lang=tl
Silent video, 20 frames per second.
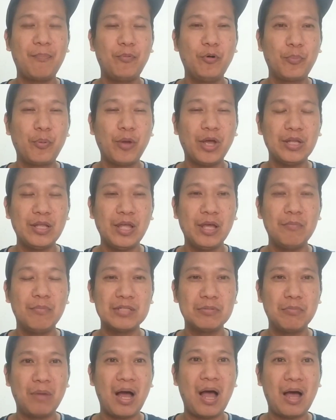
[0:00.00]
po pwede
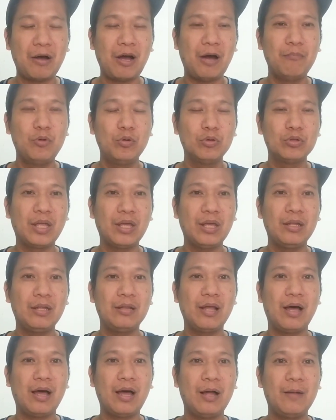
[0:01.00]
mas makakabuti
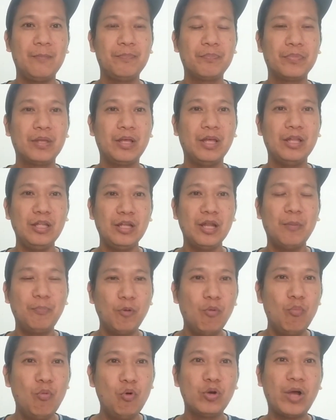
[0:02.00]
na hindi na
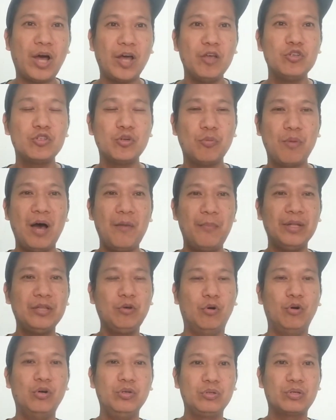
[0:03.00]
po muna kayo sumama
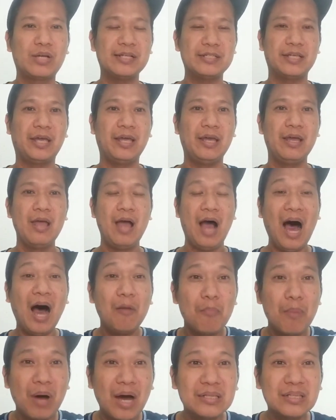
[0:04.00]
doon kasi
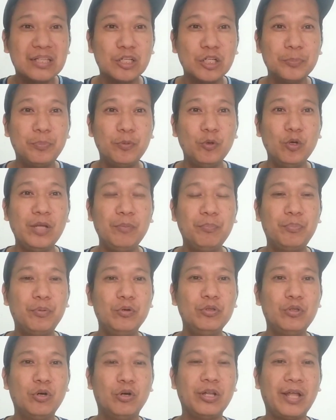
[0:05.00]
ang mga tarpaulin po
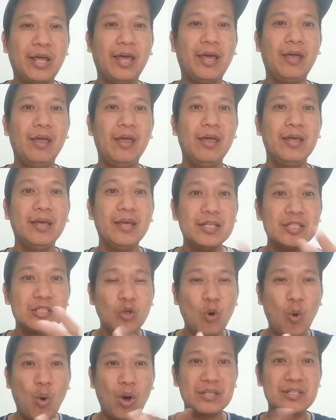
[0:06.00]
doon eh
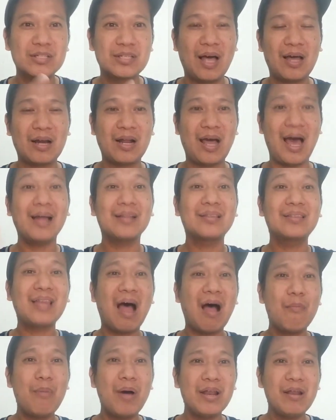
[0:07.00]
Isko at Sara at
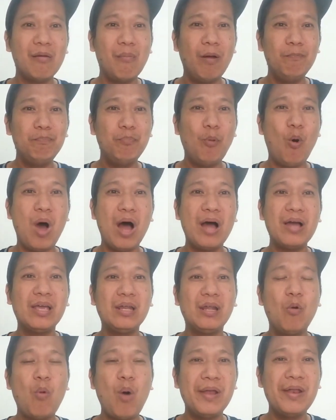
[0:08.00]
tama naman po ang
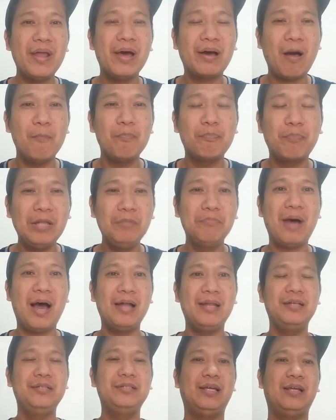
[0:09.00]
ginawa ng campaign
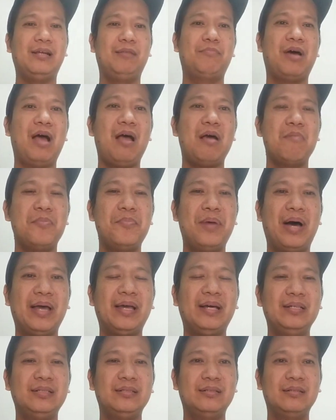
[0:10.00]
manager mga
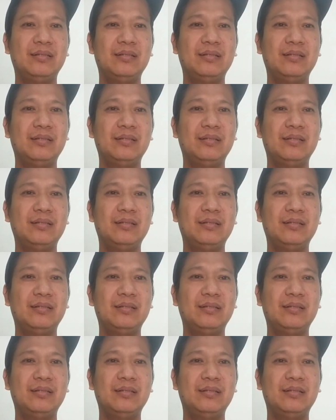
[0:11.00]
kababayan.